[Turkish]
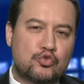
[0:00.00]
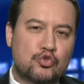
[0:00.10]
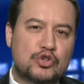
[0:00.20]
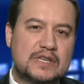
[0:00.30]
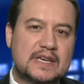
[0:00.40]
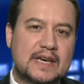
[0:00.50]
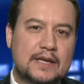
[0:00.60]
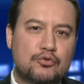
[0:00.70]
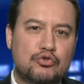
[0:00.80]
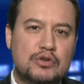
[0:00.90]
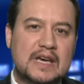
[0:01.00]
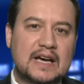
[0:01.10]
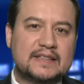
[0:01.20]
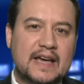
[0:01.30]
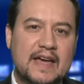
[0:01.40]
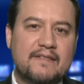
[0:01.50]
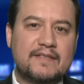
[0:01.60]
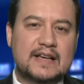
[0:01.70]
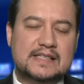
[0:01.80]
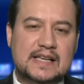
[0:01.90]
Türkiye dünyada en
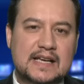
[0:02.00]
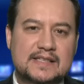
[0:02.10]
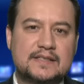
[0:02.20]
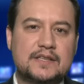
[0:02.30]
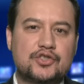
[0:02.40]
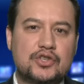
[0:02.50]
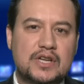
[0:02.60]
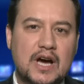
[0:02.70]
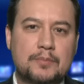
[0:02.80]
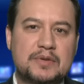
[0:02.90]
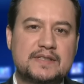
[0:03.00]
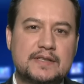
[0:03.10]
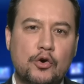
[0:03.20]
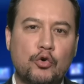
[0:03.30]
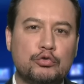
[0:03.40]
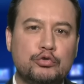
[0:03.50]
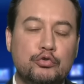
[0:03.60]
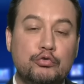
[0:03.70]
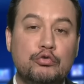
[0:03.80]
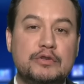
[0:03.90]
fazla gazetecinin hapiste
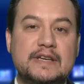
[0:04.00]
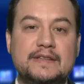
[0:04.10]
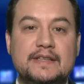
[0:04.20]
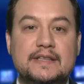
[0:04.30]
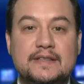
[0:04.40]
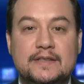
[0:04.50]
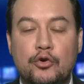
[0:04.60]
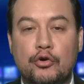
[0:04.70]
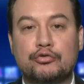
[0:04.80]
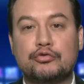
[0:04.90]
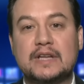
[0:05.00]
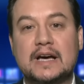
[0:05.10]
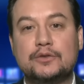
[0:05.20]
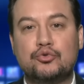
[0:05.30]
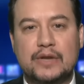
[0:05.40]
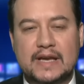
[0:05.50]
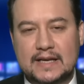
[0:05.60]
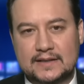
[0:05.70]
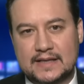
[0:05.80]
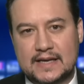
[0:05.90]
olduğu ülkedir diyordu daha düne
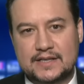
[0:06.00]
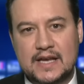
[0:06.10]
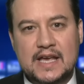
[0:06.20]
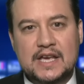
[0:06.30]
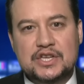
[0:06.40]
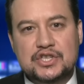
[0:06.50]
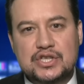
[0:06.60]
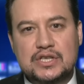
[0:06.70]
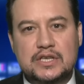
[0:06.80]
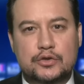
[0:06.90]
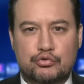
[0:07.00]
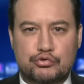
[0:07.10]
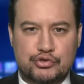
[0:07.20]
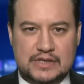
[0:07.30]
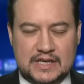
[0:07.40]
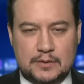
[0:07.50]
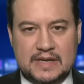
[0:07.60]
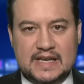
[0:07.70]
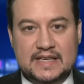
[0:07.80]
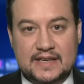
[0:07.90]
kadar. Çin'i, Rusya'yı
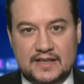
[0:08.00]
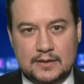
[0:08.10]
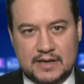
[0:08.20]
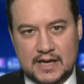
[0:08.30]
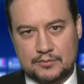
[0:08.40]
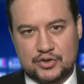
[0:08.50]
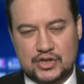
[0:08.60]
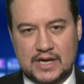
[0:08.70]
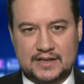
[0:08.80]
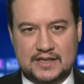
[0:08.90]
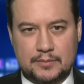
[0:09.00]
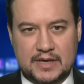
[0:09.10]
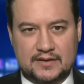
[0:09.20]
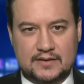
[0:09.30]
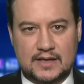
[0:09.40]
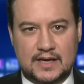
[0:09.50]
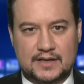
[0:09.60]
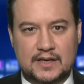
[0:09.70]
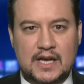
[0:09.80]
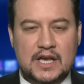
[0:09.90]
bile geride bırakmıştı AKP
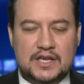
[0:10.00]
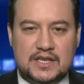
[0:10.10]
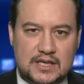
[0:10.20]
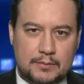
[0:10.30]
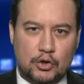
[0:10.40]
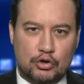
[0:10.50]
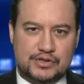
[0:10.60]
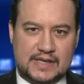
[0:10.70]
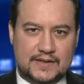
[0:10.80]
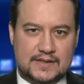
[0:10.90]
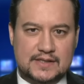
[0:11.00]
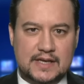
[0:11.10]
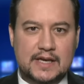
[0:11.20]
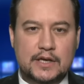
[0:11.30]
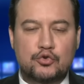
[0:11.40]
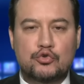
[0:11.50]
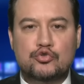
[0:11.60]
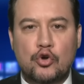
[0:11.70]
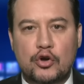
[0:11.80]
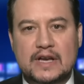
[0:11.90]
iktidarı. 2018'de
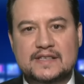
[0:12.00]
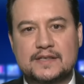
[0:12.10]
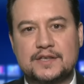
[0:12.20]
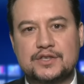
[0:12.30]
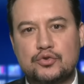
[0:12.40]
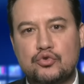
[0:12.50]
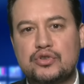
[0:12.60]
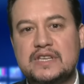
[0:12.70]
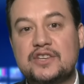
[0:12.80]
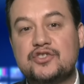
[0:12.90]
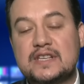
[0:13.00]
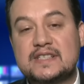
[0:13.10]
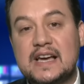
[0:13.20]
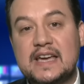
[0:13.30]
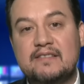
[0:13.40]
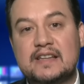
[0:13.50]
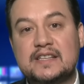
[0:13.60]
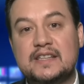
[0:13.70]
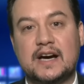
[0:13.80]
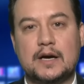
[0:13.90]
110 gazeteci Türkiye
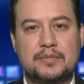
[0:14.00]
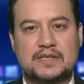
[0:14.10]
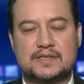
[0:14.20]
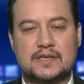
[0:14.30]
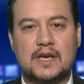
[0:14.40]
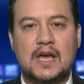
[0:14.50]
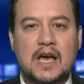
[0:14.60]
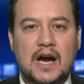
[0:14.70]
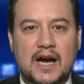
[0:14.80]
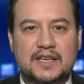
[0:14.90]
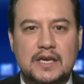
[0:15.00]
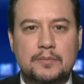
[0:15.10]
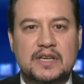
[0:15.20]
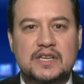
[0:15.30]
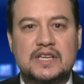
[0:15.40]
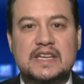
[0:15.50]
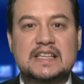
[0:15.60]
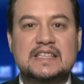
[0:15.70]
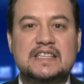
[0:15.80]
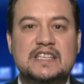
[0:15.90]
cezaevlerinde hapisti. AKP'nin
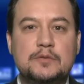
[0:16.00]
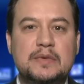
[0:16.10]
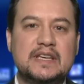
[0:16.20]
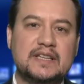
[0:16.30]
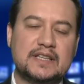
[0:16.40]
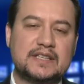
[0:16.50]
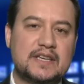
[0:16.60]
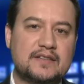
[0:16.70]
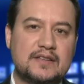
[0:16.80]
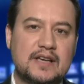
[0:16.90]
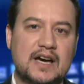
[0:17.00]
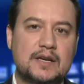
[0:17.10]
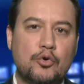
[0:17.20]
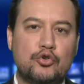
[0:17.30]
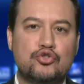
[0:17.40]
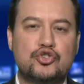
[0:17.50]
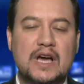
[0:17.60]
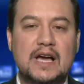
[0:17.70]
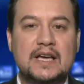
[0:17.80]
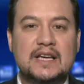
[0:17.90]
ilk 20 yıllık iktidarı
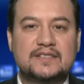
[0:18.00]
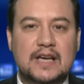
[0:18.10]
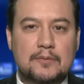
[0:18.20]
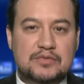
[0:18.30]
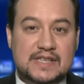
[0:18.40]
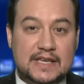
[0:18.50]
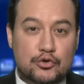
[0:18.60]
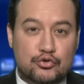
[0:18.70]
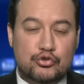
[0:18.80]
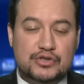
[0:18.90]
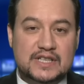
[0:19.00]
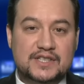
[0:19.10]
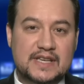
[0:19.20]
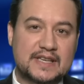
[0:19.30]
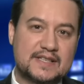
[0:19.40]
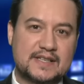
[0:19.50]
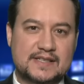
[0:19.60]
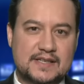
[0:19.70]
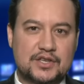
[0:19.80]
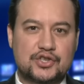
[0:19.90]
boyunca tam 848
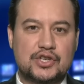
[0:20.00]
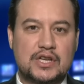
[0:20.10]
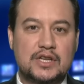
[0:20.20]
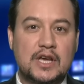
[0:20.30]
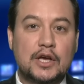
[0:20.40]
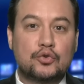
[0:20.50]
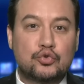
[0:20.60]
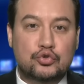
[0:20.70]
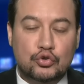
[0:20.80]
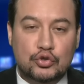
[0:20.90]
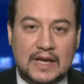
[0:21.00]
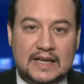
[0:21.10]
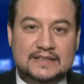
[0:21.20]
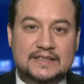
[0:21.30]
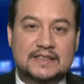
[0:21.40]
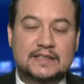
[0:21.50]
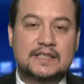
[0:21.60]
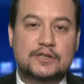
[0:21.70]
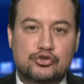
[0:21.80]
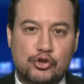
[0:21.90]
gazetecinin
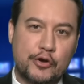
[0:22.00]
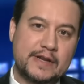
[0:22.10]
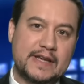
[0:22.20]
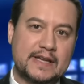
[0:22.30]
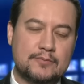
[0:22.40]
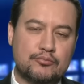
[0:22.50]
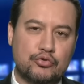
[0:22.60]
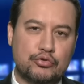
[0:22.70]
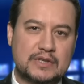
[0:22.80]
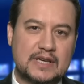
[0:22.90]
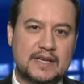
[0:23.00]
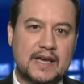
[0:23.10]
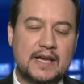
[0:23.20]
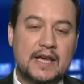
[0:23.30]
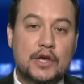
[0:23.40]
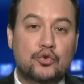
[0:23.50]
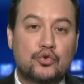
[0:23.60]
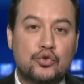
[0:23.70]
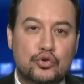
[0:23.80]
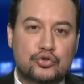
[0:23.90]
tutuklandığını söyleyelim bu ülkede.
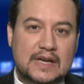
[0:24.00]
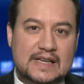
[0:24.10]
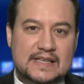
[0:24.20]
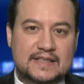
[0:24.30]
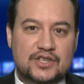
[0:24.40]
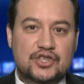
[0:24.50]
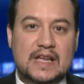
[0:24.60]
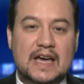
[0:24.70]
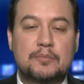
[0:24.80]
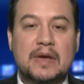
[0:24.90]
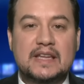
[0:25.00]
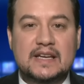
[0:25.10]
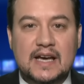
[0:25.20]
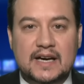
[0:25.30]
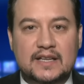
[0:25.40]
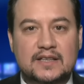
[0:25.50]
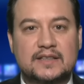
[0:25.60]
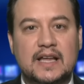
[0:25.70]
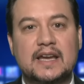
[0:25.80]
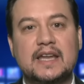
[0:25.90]
Kürt gazeteciler belirli
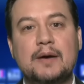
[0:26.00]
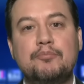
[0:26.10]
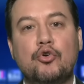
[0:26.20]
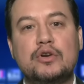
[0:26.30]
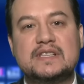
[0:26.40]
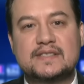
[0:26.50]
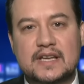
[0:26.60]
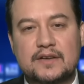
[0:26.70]
aralıklarla polis